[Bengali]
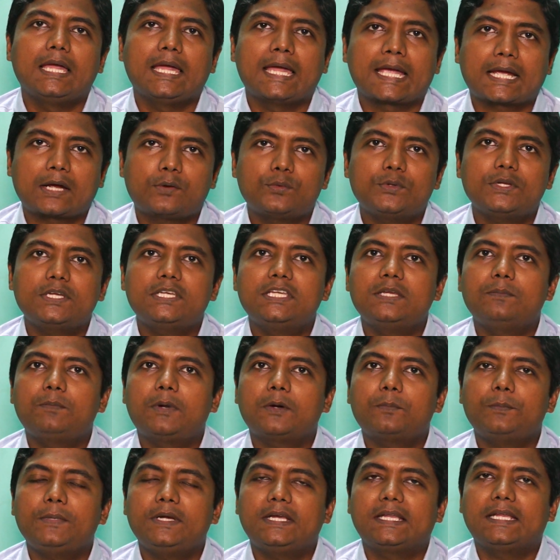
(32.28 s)
অ্যাকাউন্টিং
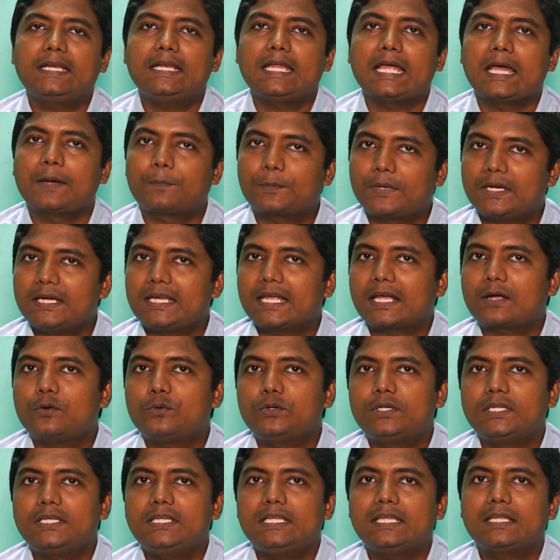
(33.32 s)
ডিপার্টমেন্টের অ্যাপ্লাইড
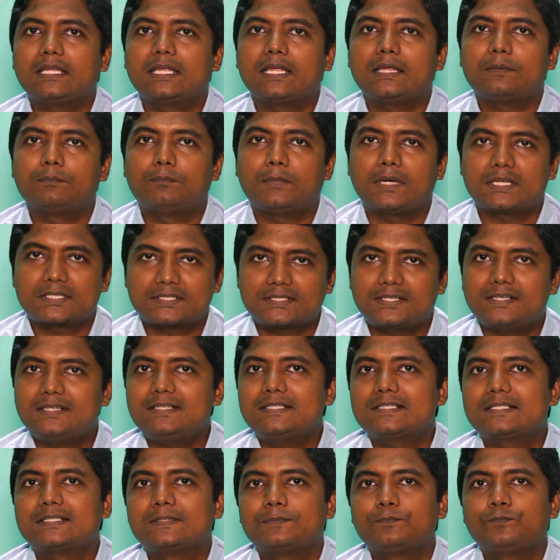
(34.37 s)
অ্যাকাউন্টিং
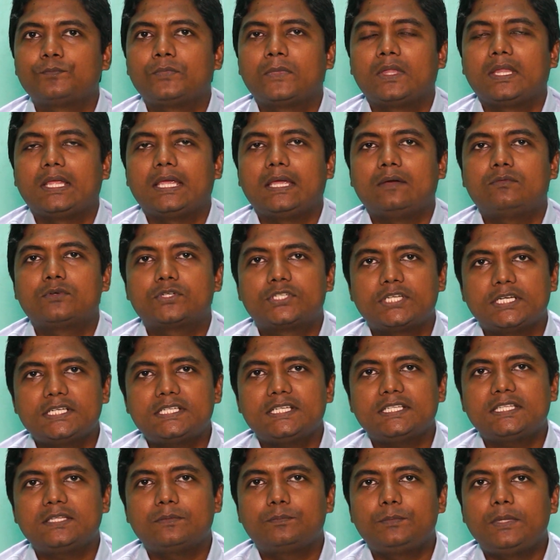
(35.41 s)
মাস্টার্স এবং সেই
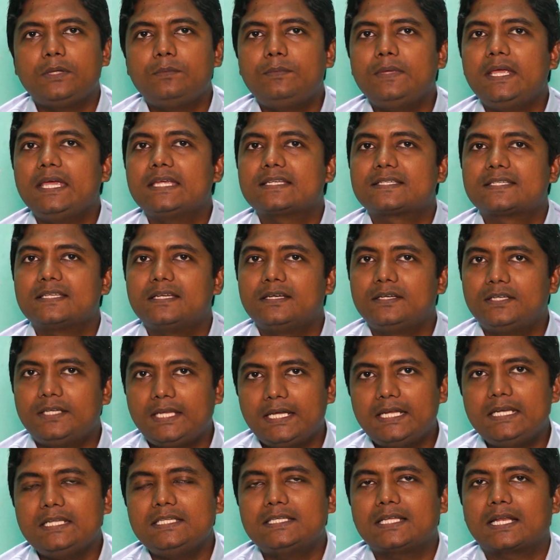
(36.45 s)
সাথে বিবিএস
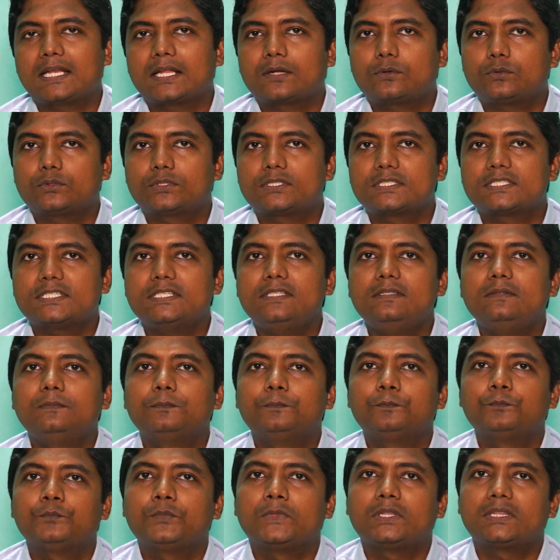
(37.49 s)
ডিগ্রি যারা করতেছেন
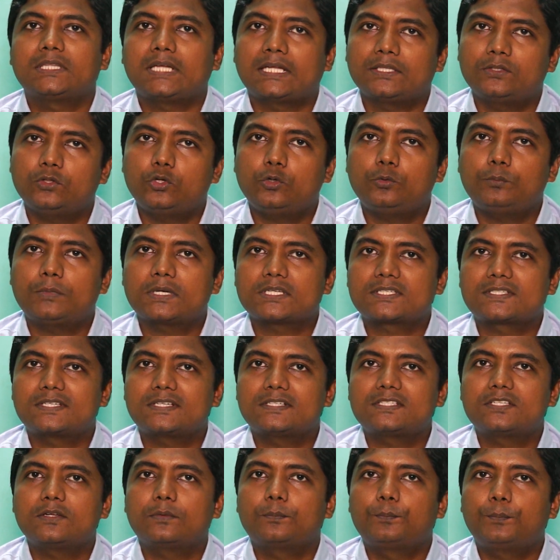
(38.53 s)
তাদেরও
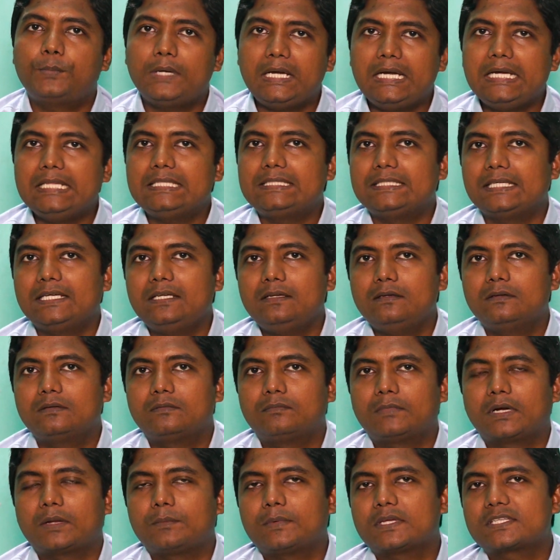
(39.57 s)
মাস্টার্স প্রিলিতে
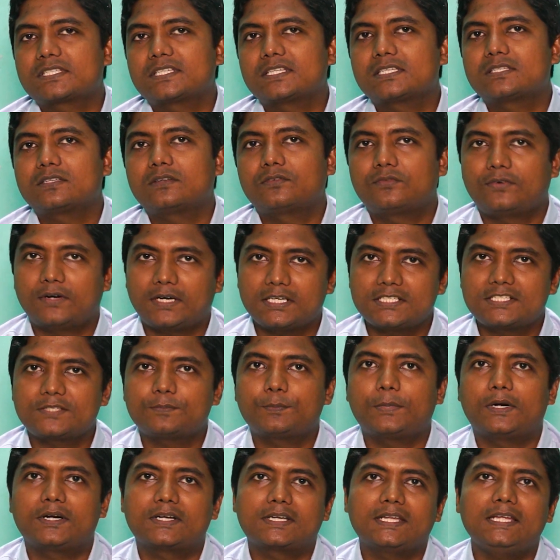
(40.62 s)
মানে মাস্টার্স ফার্স্ট
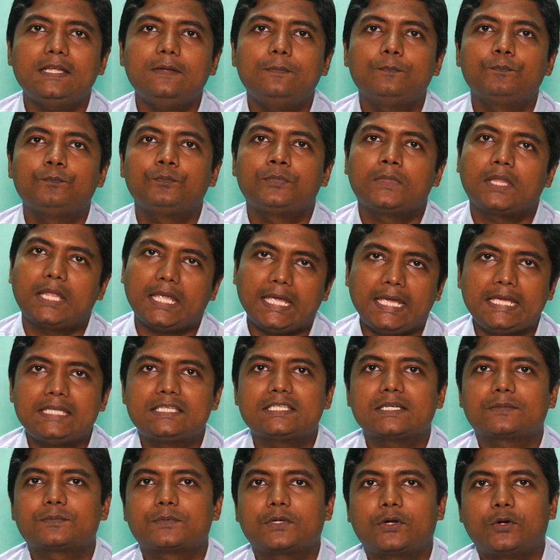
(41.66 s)
পার্টে এই
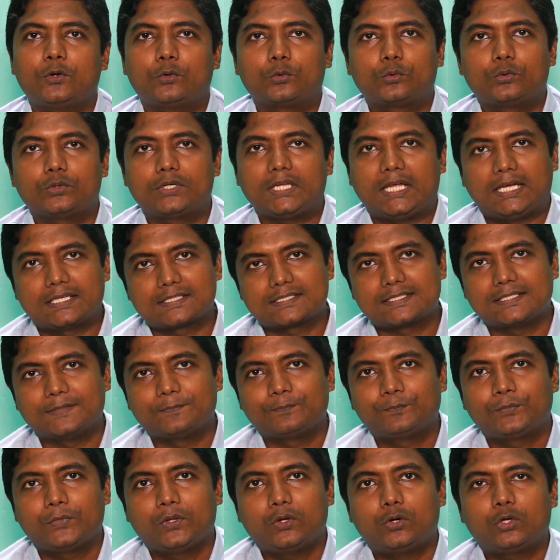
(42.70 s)
চ্যাপ্টারের অঙ্কটি আছে
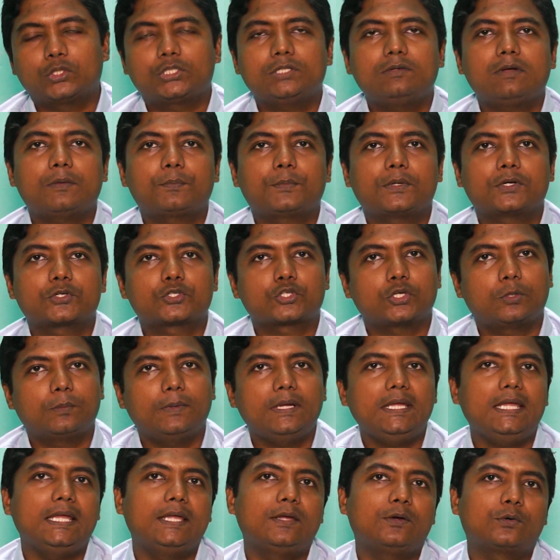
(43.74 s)
অতএব আপনারা
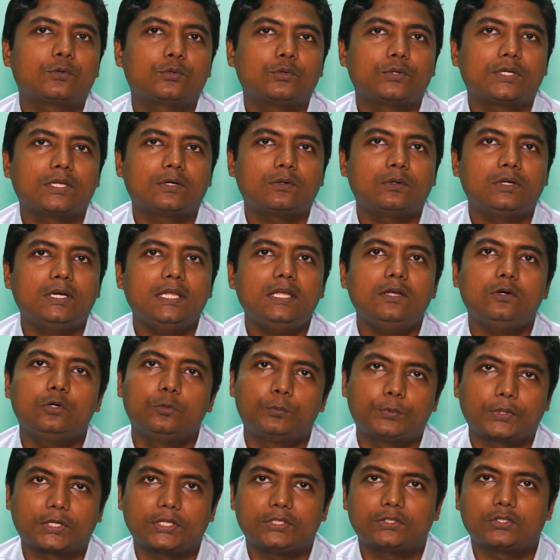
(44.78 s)
সবাই এই অঙ্কটি করলে
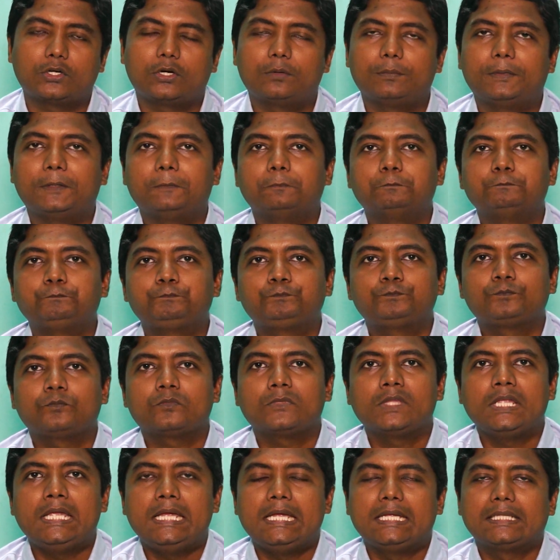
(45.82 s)
উপকৃত হবে
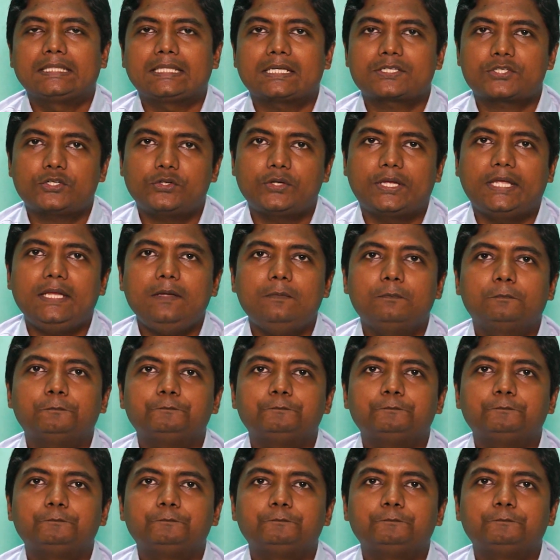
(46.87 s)
তার সঙ্গে